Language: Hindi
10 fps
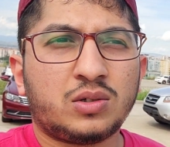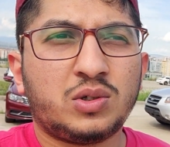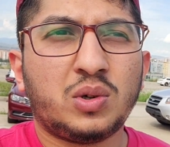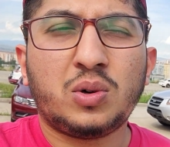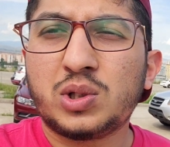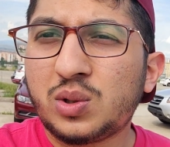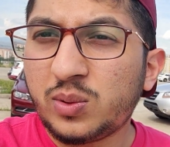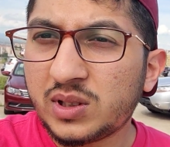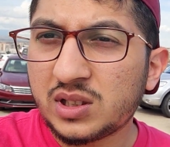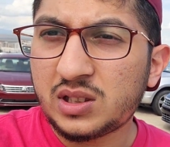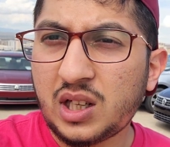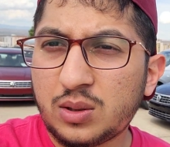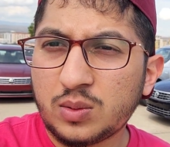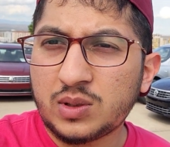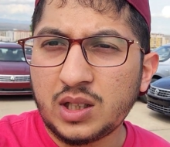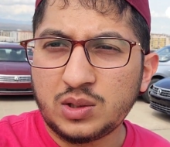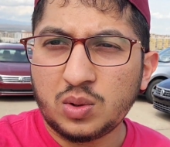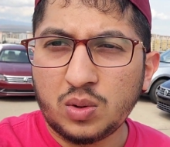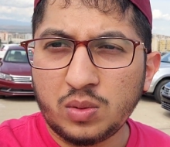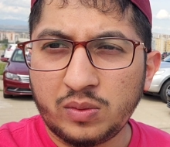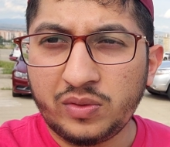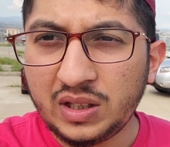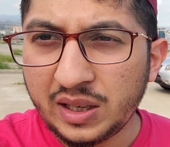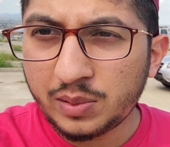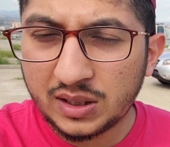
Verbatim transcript: जो स्टूडेंट्स के साथ होता है जो लेबर